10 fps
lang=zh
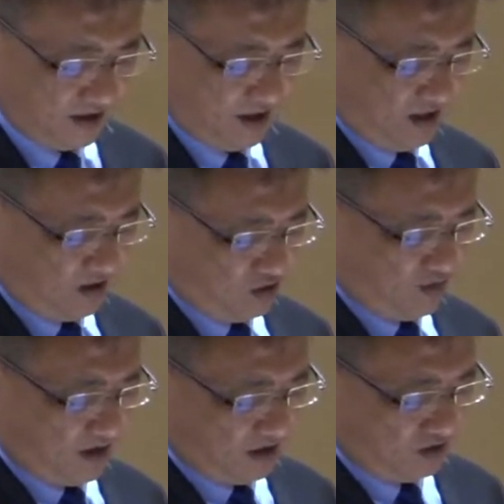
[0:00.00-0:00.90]
好，我
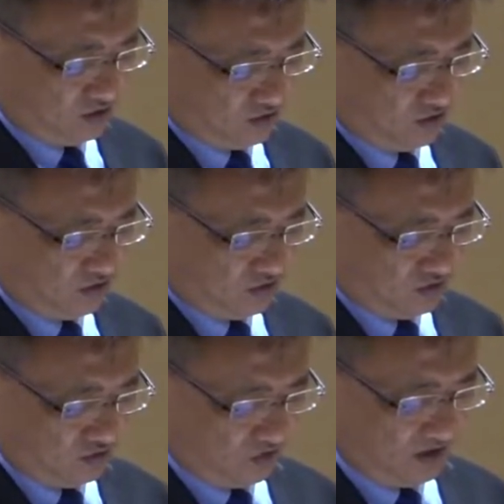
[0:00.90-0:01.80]
们做
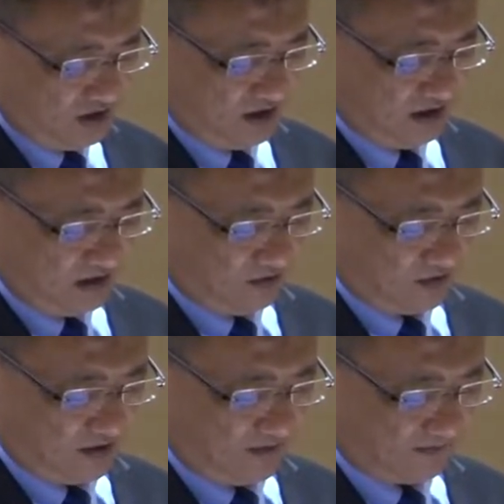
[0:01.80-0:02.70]
一点祷告。